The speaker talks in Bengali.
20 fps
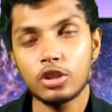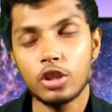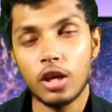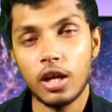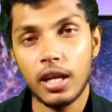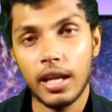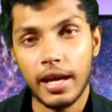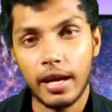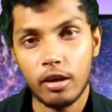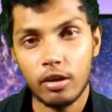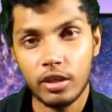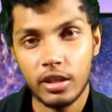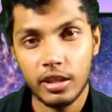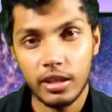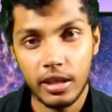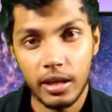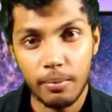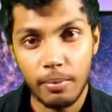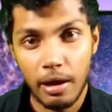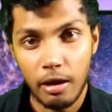সকাল এগারোটা
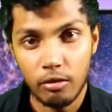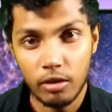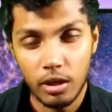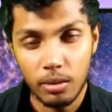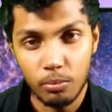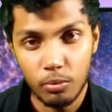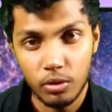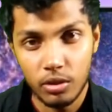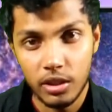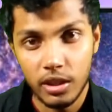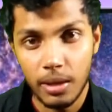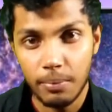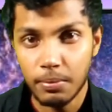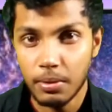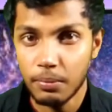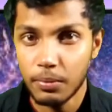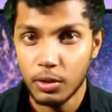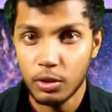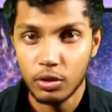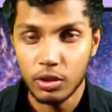থেকে বারোটার মধ্যে
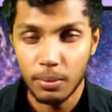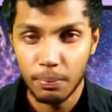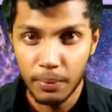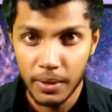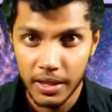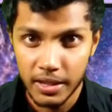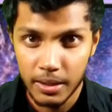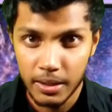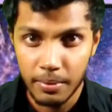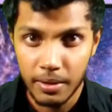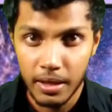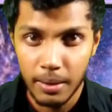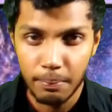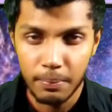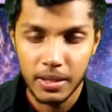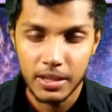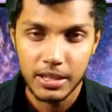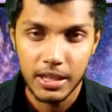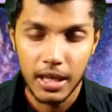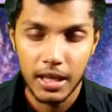আপনি ভিডিওটা পেয়ে যাবেন
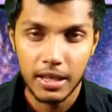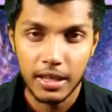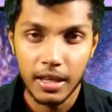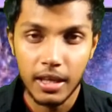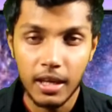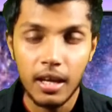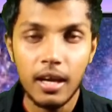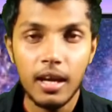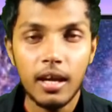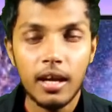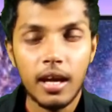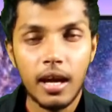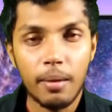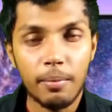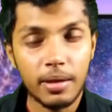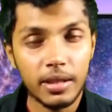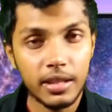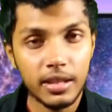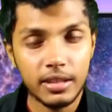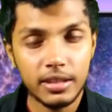আপনার চ্যানেলে
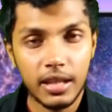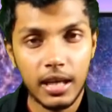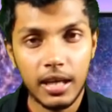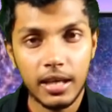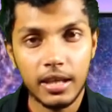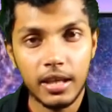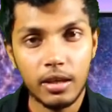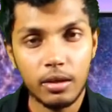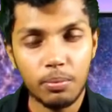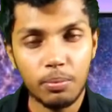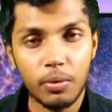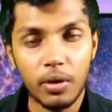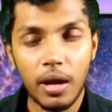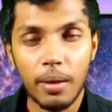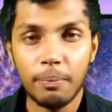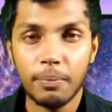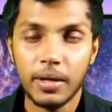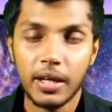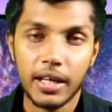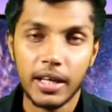আমাদের চ্যানেলের উপরে
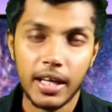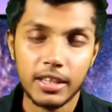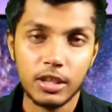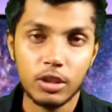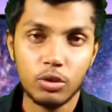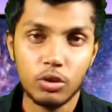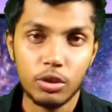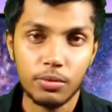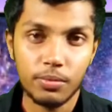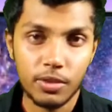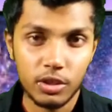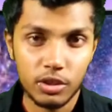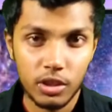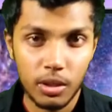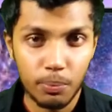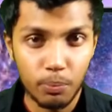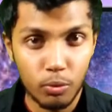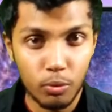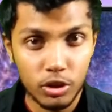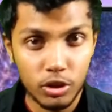আপনার কাছে
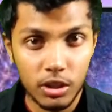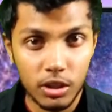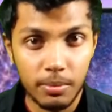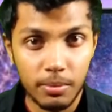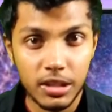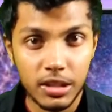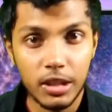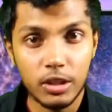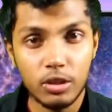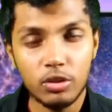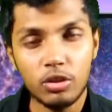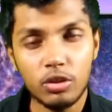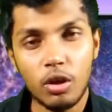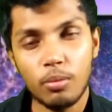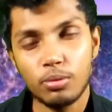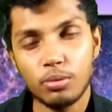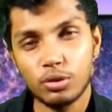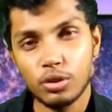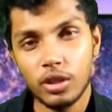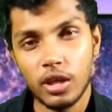নোটিফিকেশনটা পৌঁছে যাবে সেজন্য
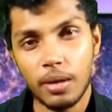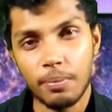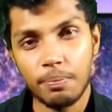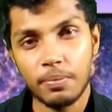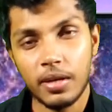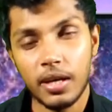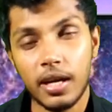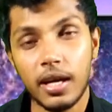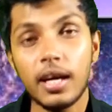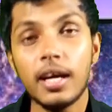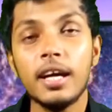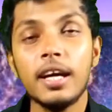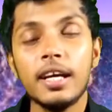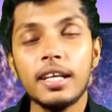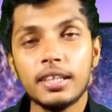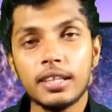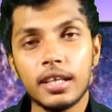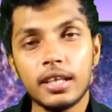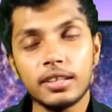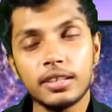অবশ্যই আপনারা
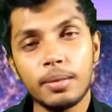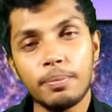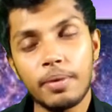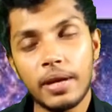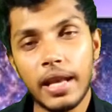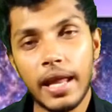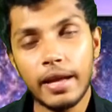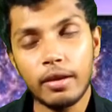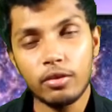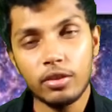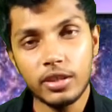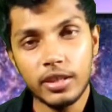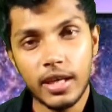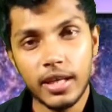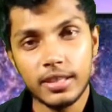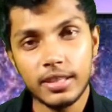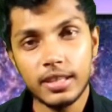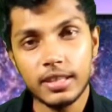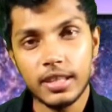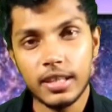যে বেল আইকনটি
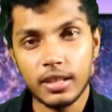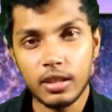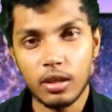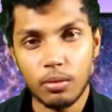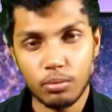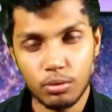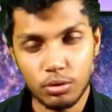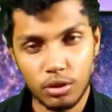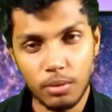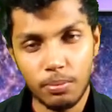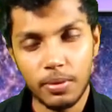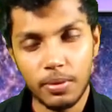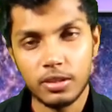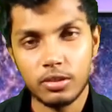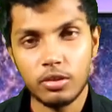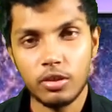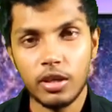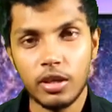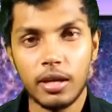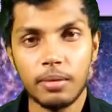আছে সেটা অবশ্যই প্রেস
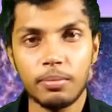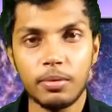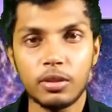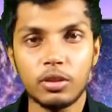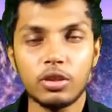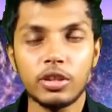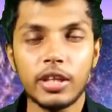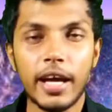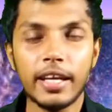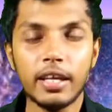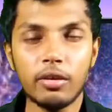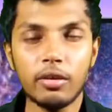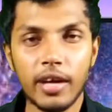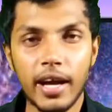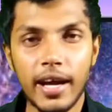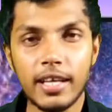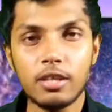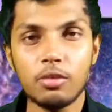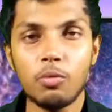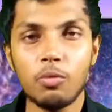করে রাখবেন তো থ্যাংক ইউ
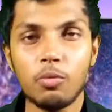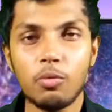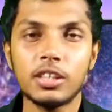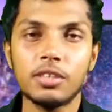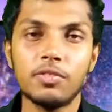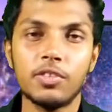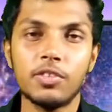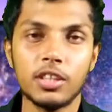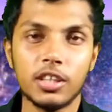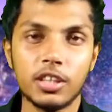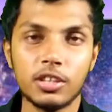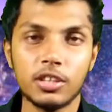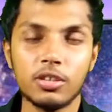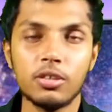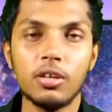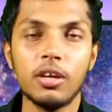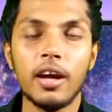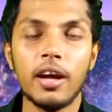গাইস ওয়াচিং ফর দিস ইউ